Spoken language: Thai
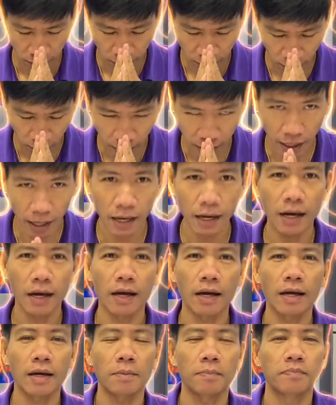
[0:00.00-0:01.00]
สวัสดีค
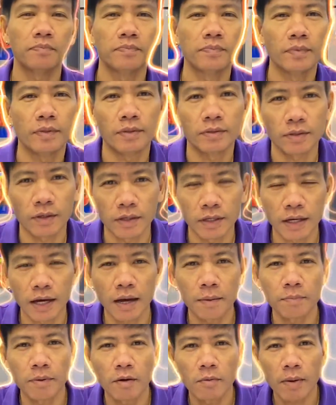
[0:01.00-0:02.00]
รับ สวัสดีค
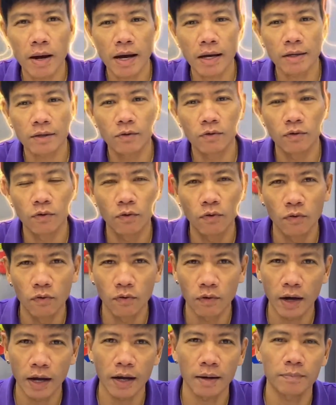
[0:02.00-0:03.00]
รับเข้าบายกูรู
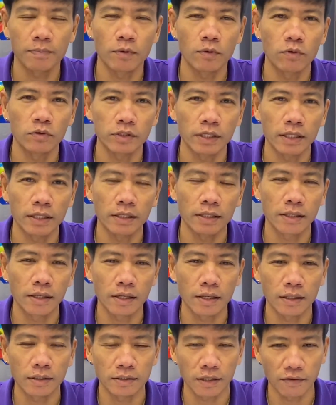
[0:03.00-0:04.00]
ครับ รู้จริงเรื่
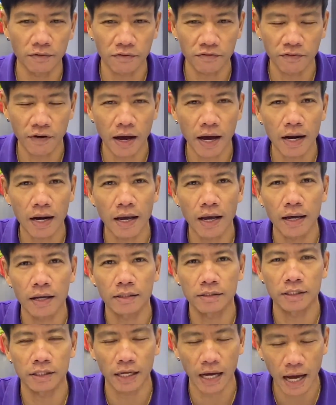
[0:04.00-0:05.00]
องใช้ไฟฟ้าและ
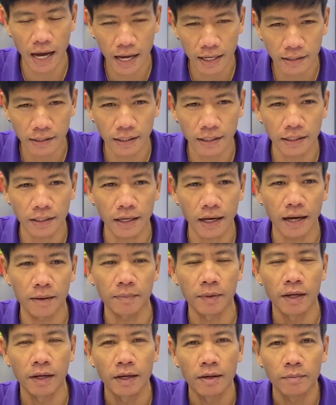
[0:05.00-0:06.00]
สินค้าไอทีนะครับ
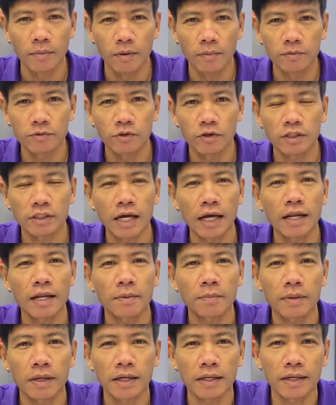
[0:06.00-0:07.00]
ผมสุรชัยเล็
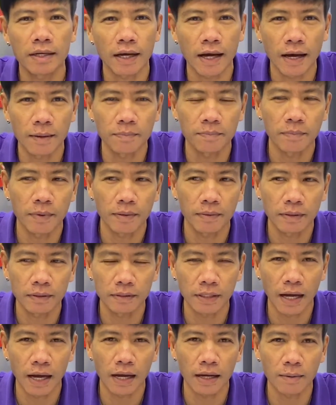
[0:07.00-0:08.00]
กประดิษฐ์นะครับ
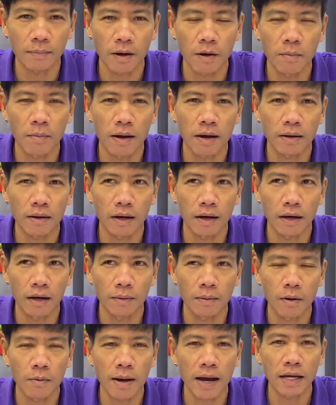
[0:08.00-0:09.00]
จากเข้า
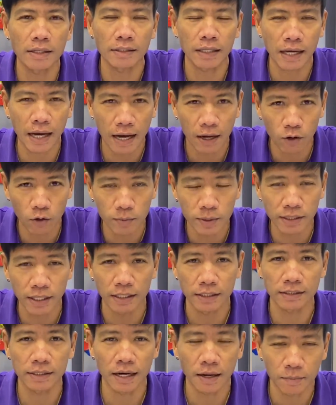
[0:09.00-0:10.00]
เขาบายสาขาโรมิสั
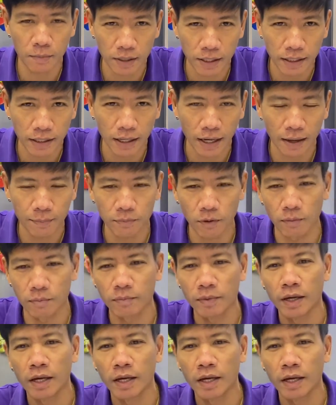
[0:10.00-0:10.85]
นสลับรีนะครับผม